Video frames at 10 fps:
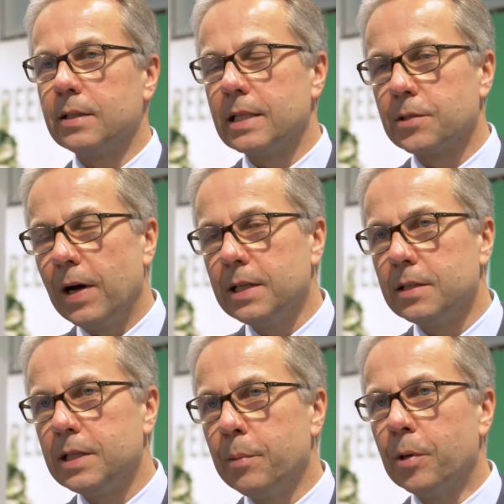Der
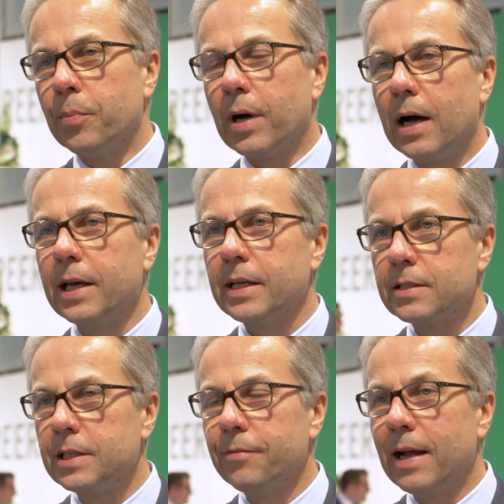zweite Themenbereich
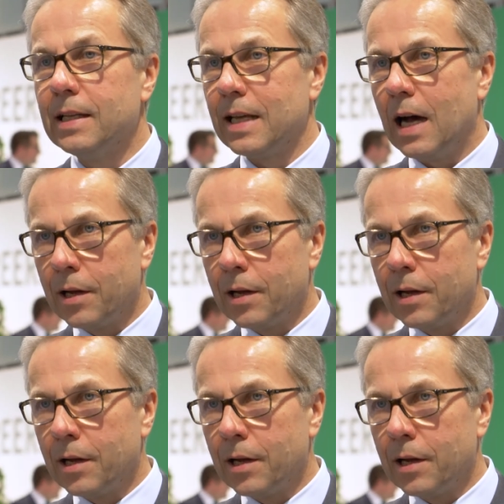ist die Welt der